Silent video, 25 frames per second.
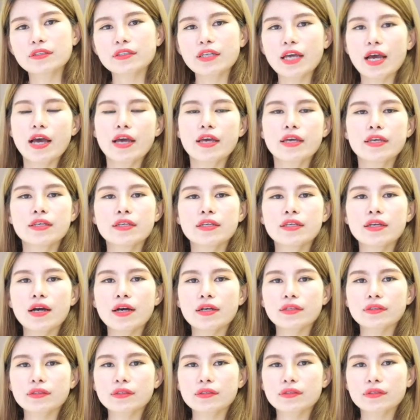cái
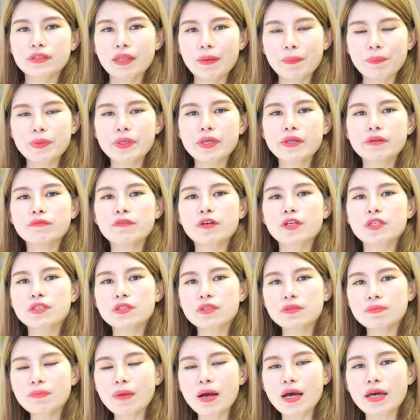ờ, tầm nhìn và
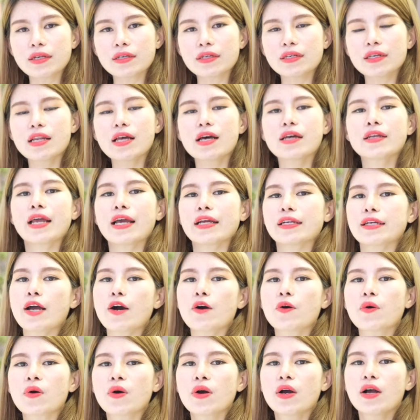sứ mệnh lên hàng
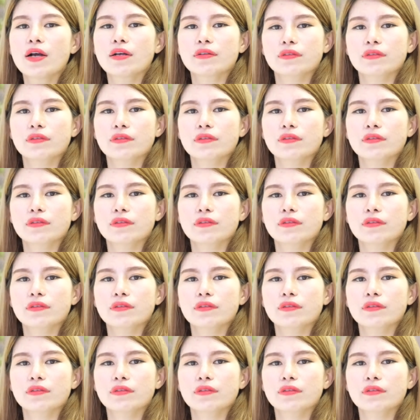đầu